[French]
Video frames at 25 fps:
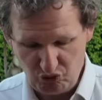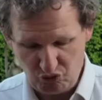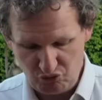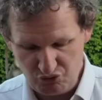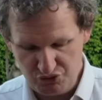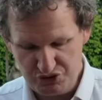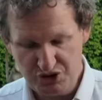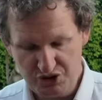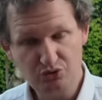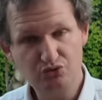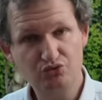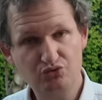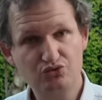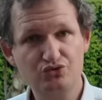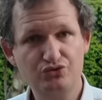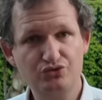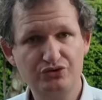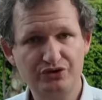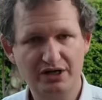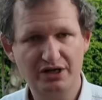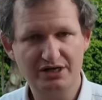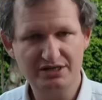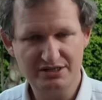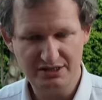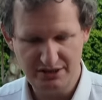Vous
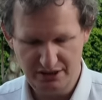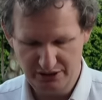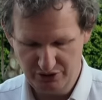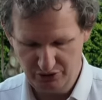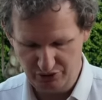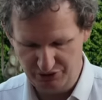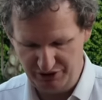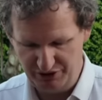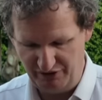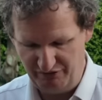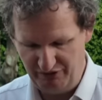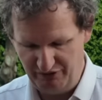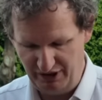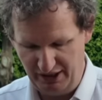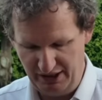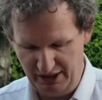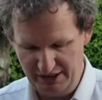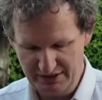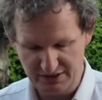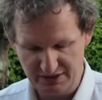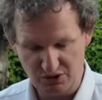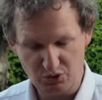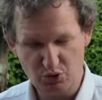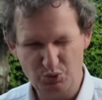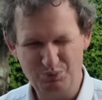ajoutez à ça que
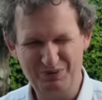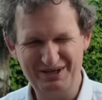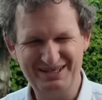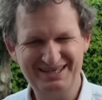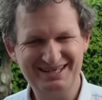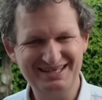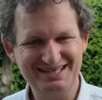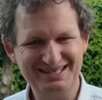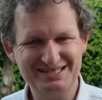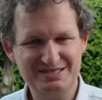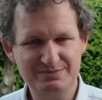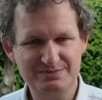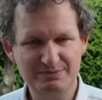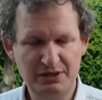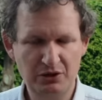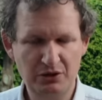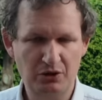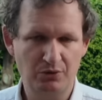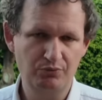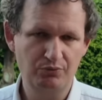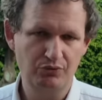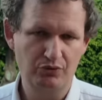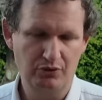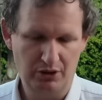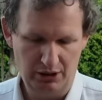Tavares a coupé 15 000
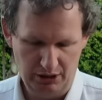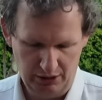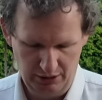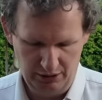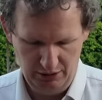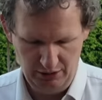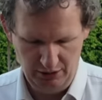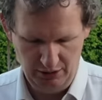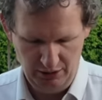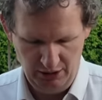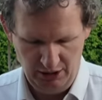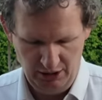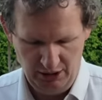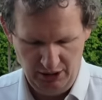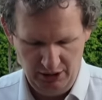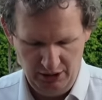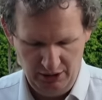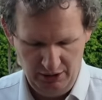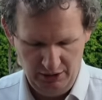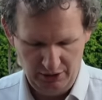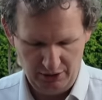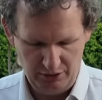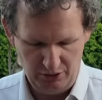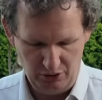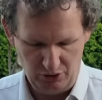emplois
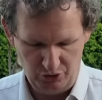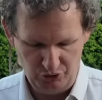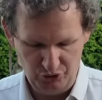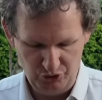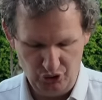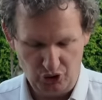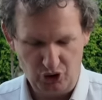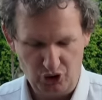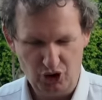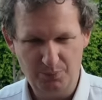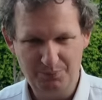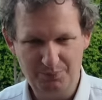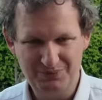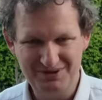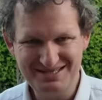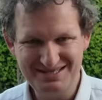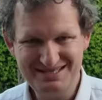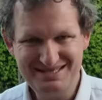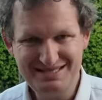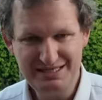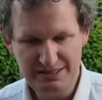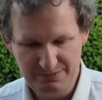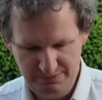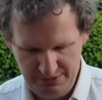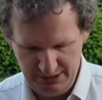euh, en Europe,
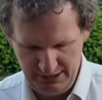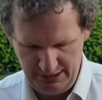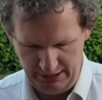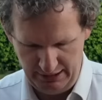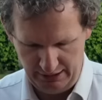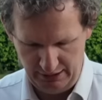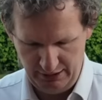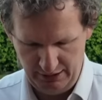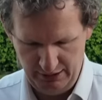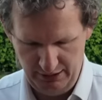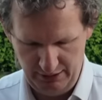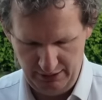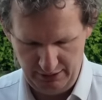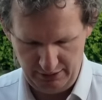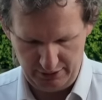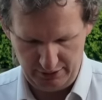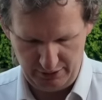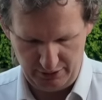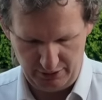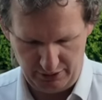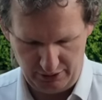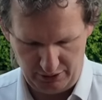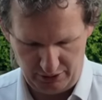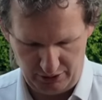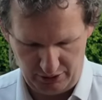10 000
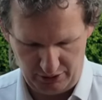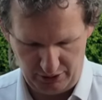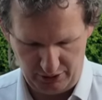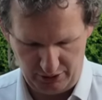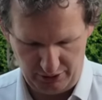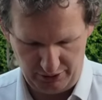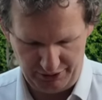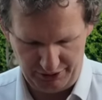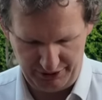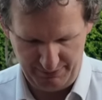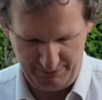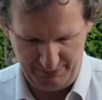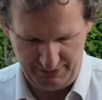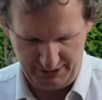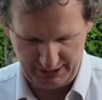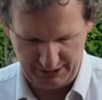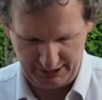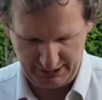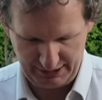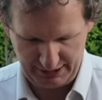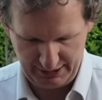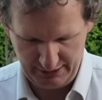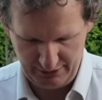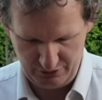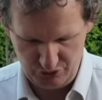euh, en,
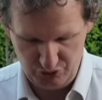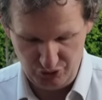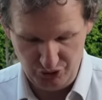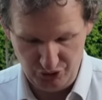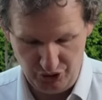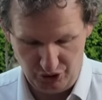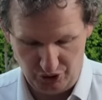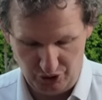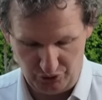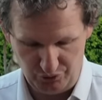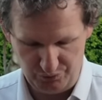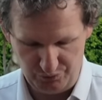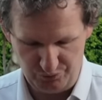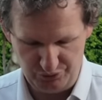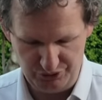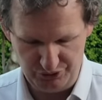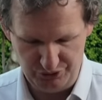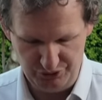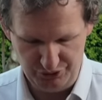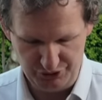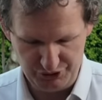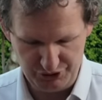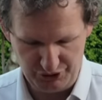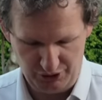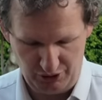Amérique du Nord depuis
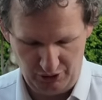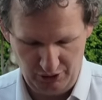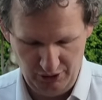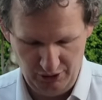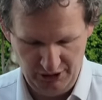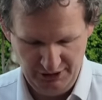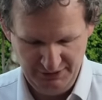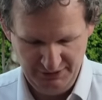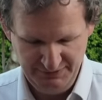deux ans,